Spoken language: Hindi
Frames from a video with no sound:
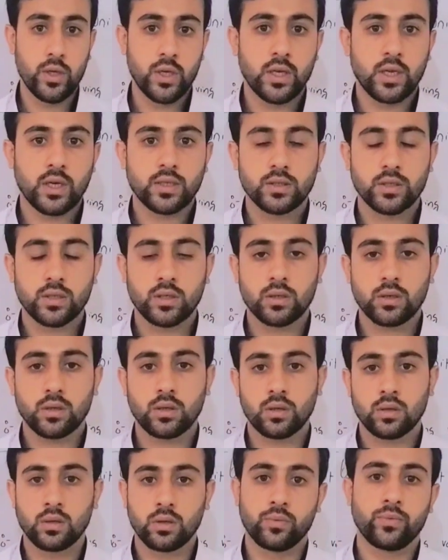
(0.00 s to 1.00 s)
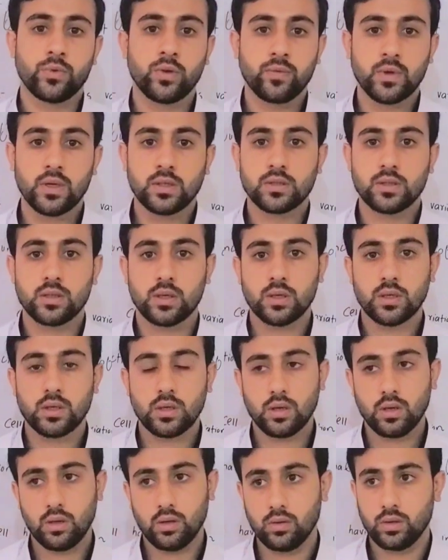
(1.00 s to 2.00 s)
today's lecture, uh, we will
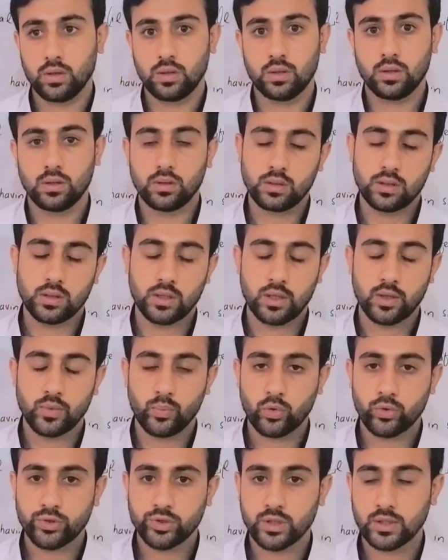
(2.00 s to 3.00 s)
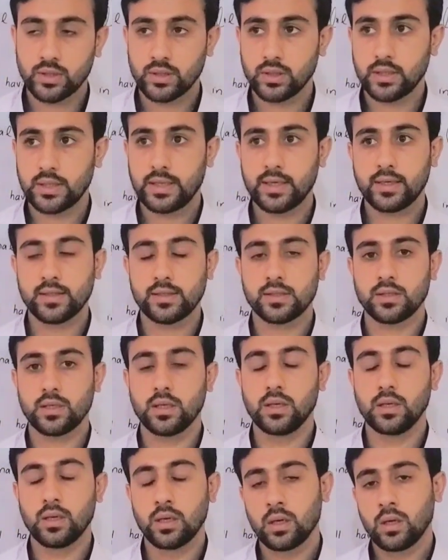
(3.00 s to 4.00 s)
start our third portion that is
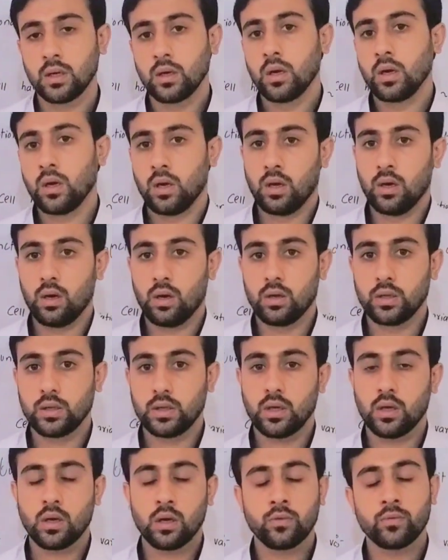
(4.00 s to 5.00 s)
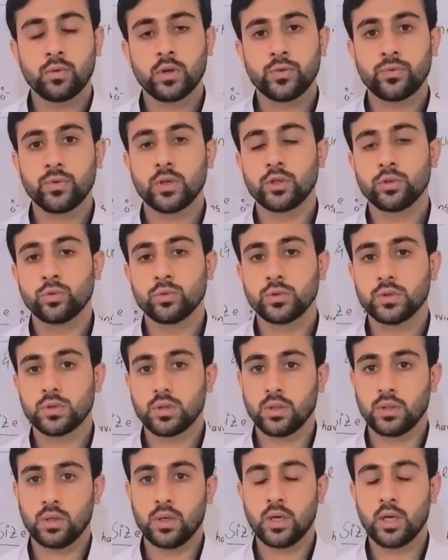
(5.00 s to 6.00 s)
SIL. On the onward
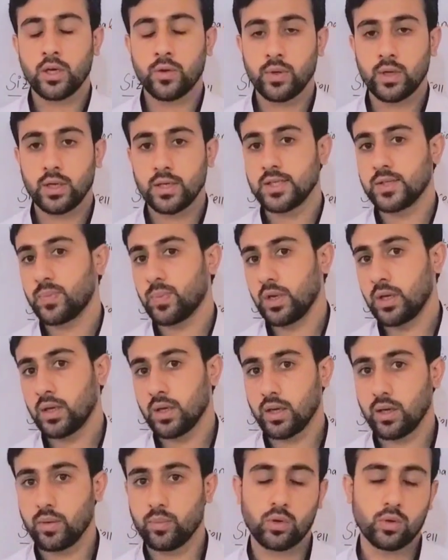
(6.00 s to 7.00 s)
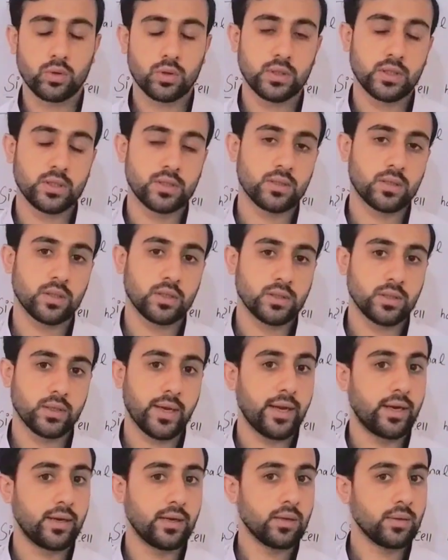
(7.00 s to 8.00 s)
videos, I will explain about the
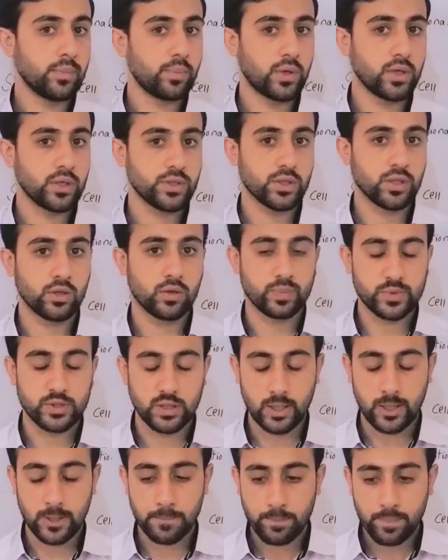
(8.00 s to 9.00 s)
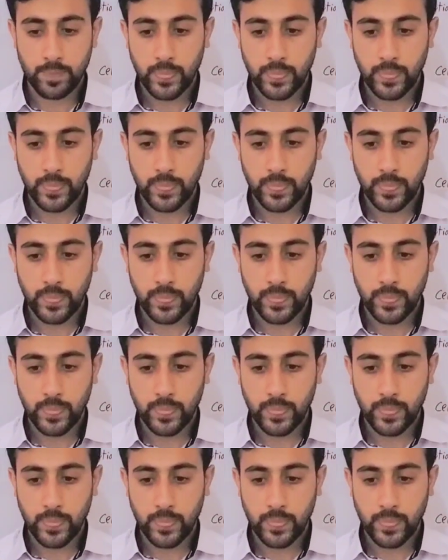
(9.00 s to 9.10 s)
structure and function of SIL.